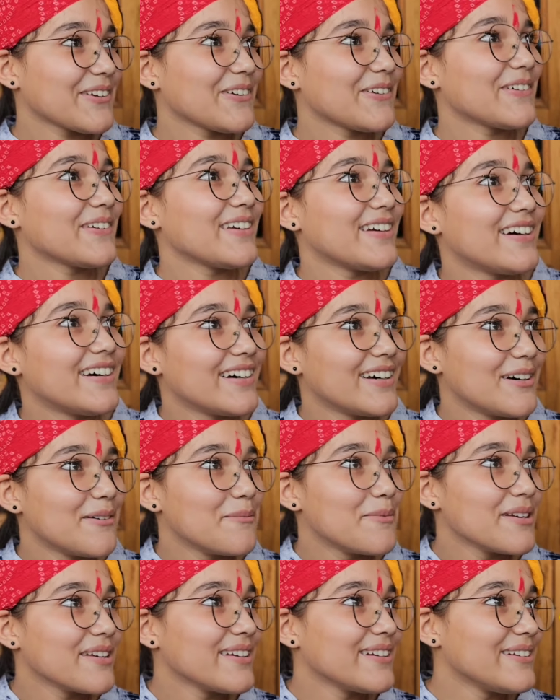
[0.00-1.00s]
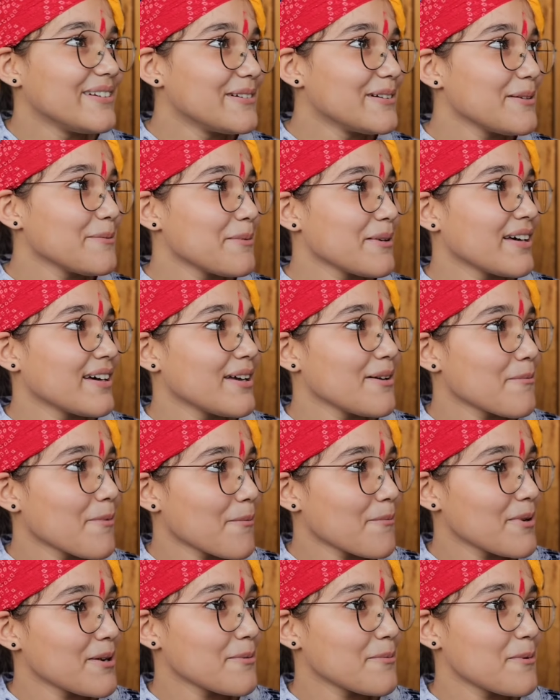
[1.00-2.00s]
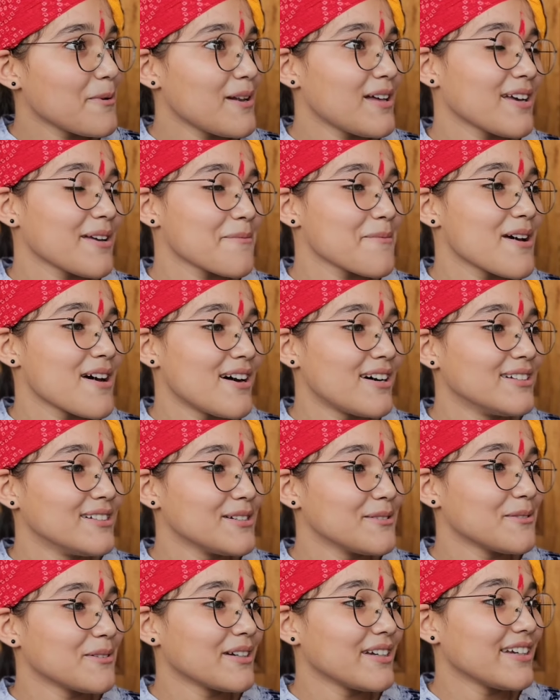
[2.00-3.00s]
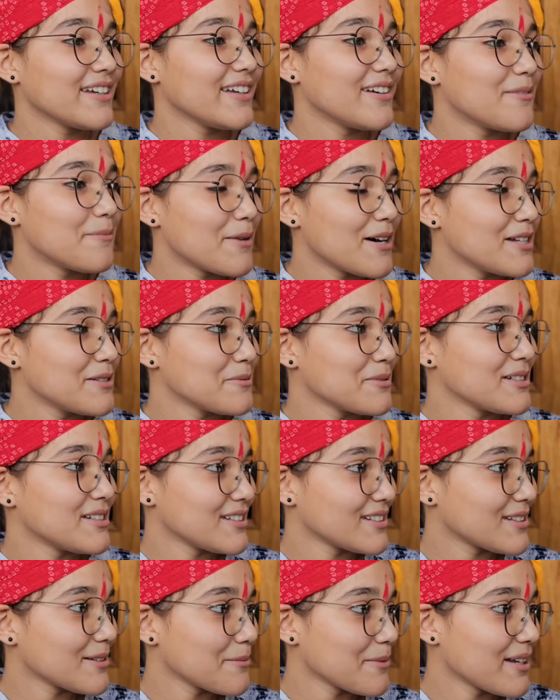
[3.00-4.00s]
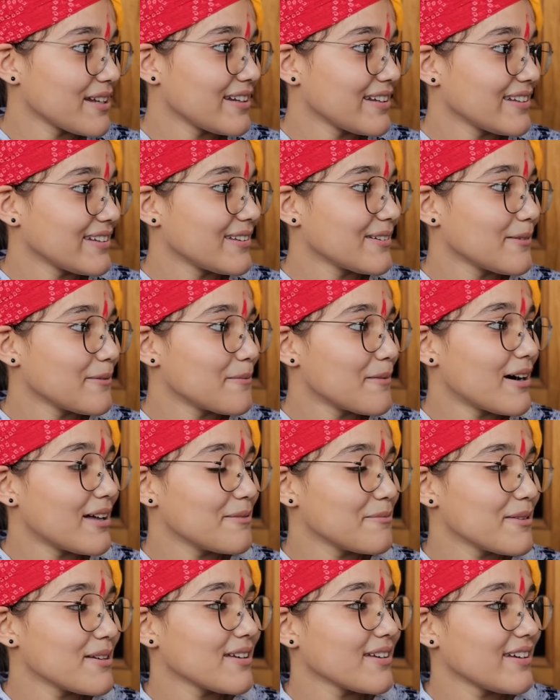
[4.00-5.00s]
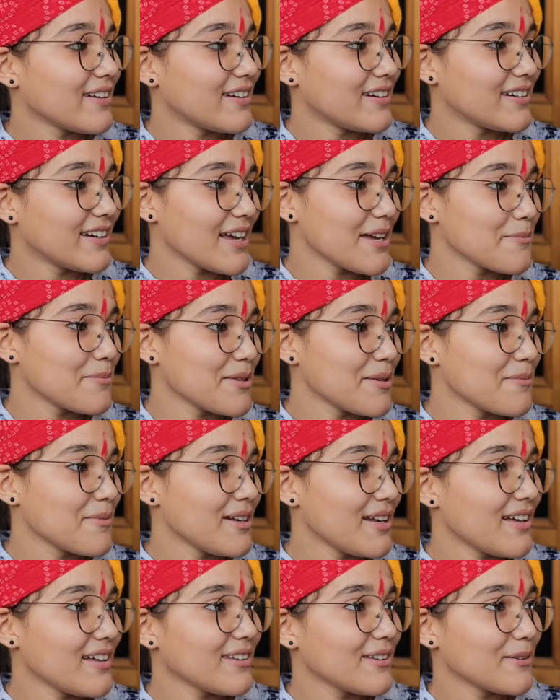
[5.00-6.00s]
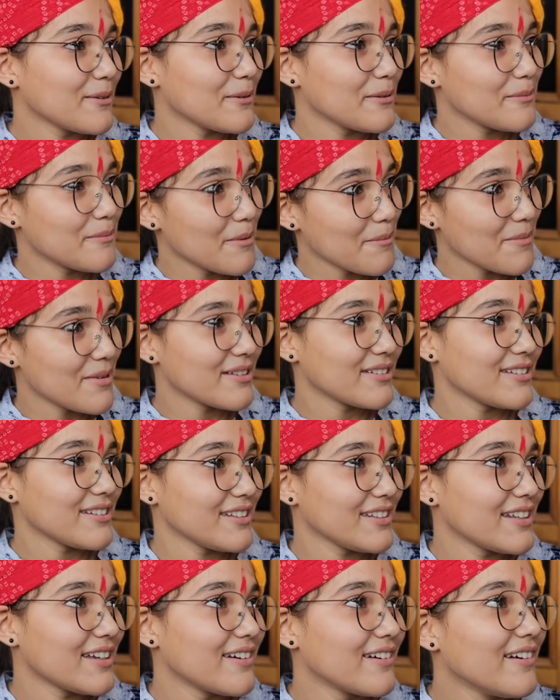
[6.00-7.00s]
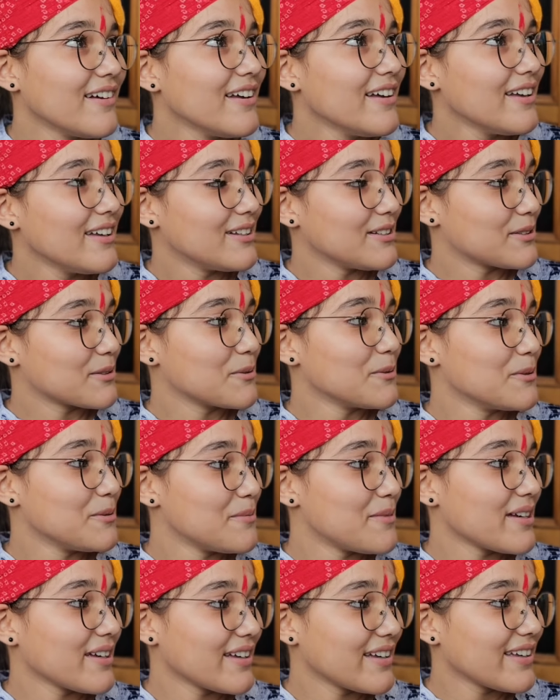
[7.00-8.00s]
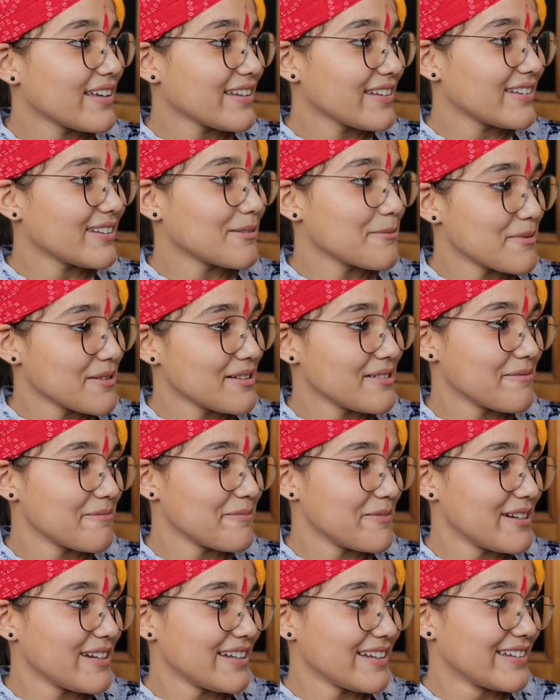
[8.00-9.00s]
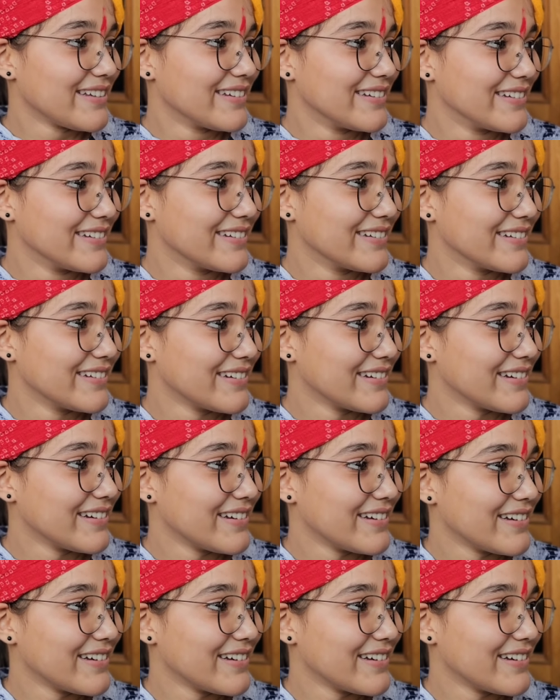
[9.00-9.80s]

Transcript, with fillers: तो अभी ड्यूटी पे गई मम्मी ने बोला कि मैं आ जाऊंगी पाँच बजे से पहले तो बाद में टाइम नहीं मिला तो मम्मा सीधा स्कूल में गए तभी मिले अच्छा